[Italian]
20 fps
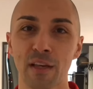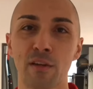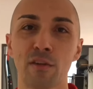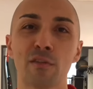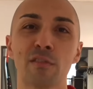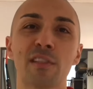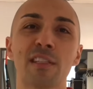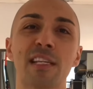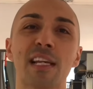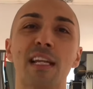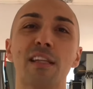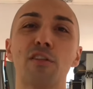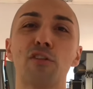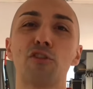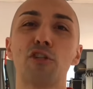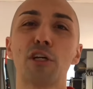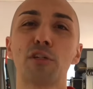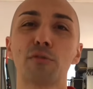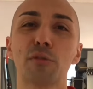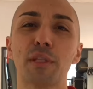Non sarà di
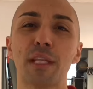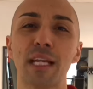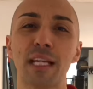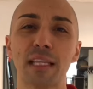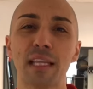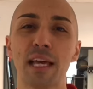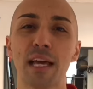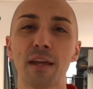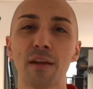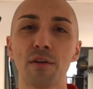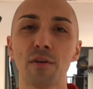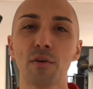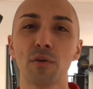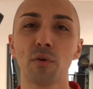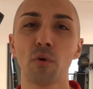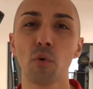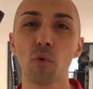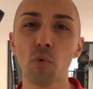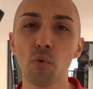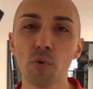certo
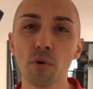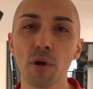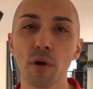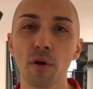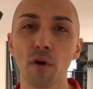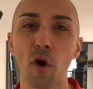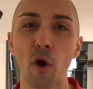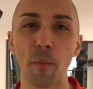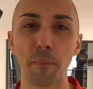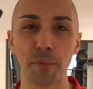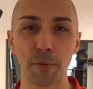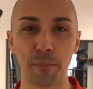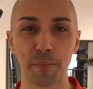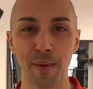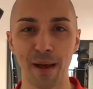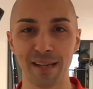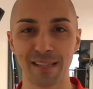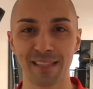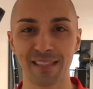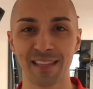deleterio uno o più
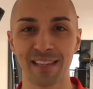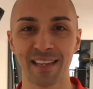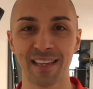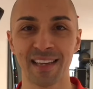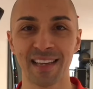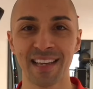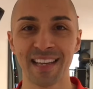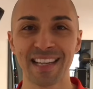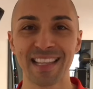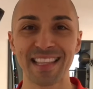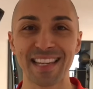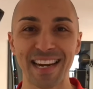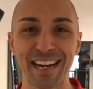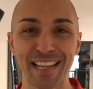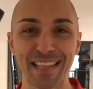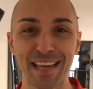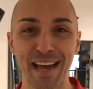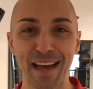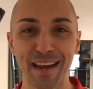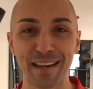pasti tra
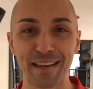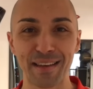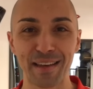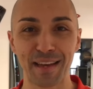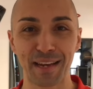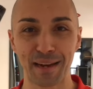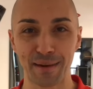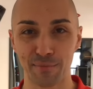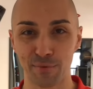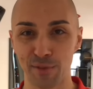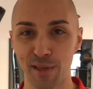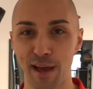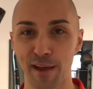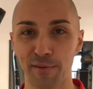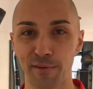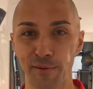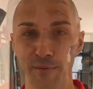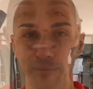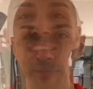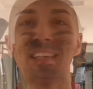Natale e
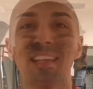Capodanno.